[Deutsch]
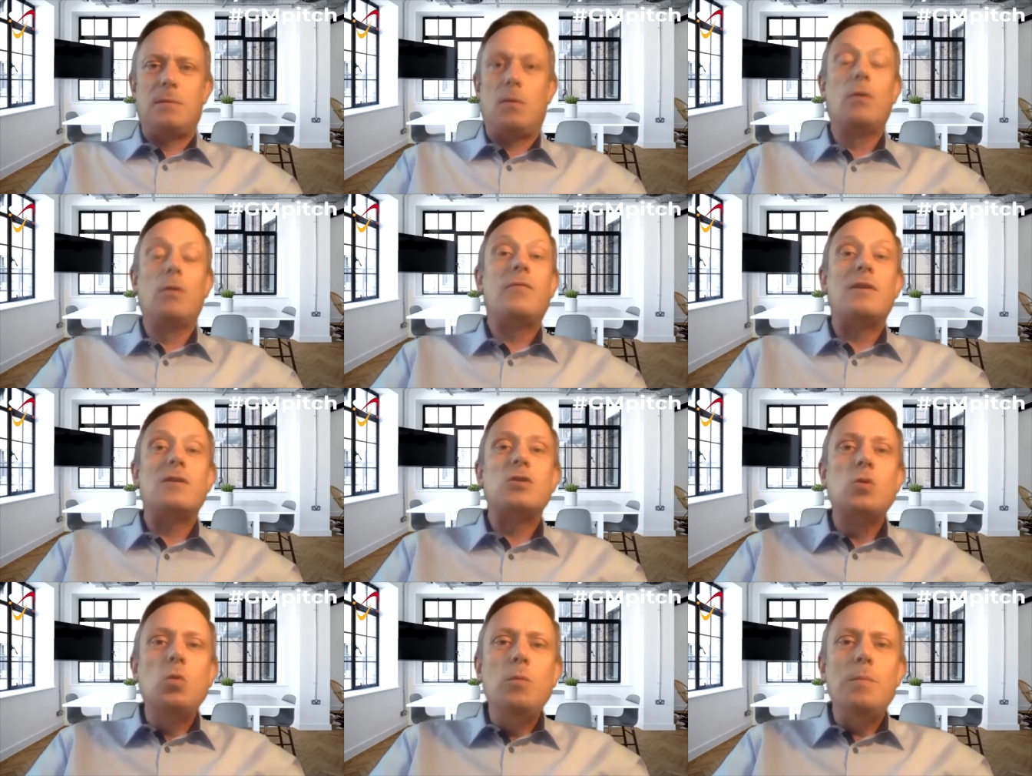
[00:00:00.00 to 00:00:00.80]
Und was
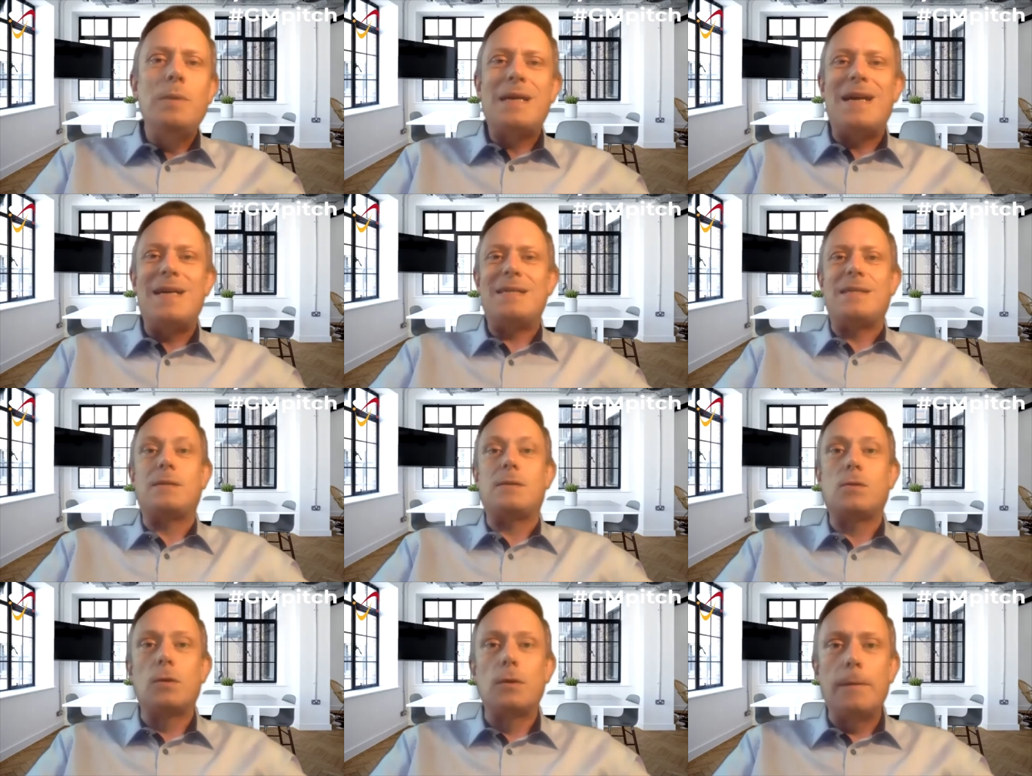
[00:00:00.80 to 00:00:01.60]
tun begeisterte
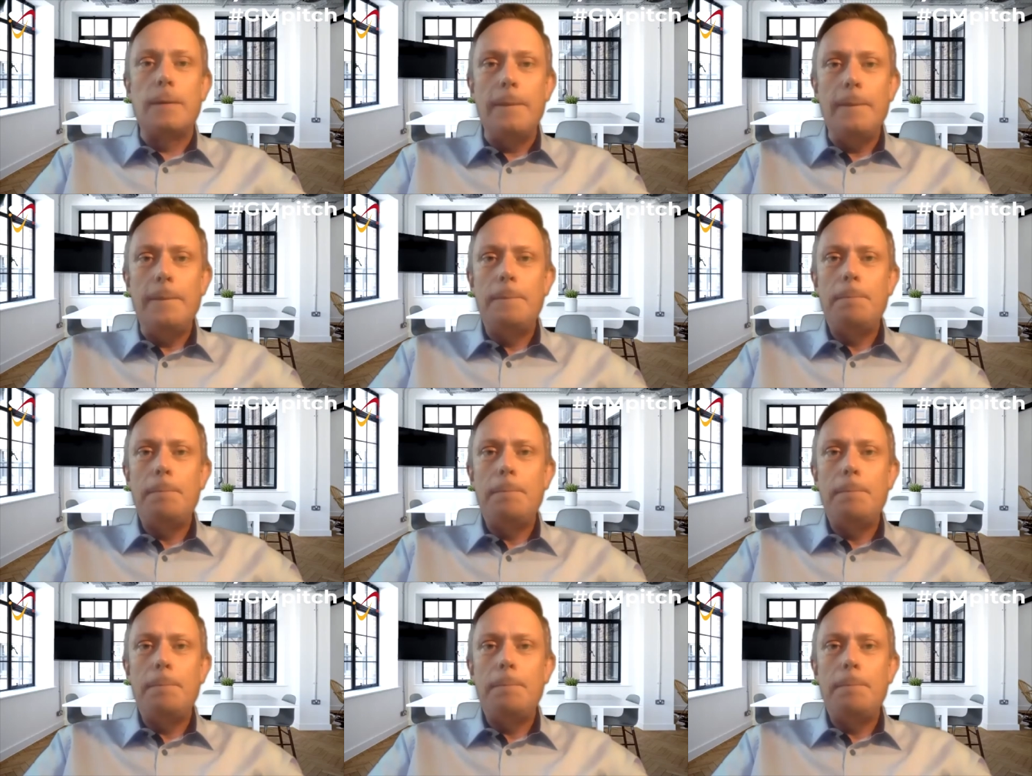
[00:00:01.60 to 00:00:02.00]
Kunden?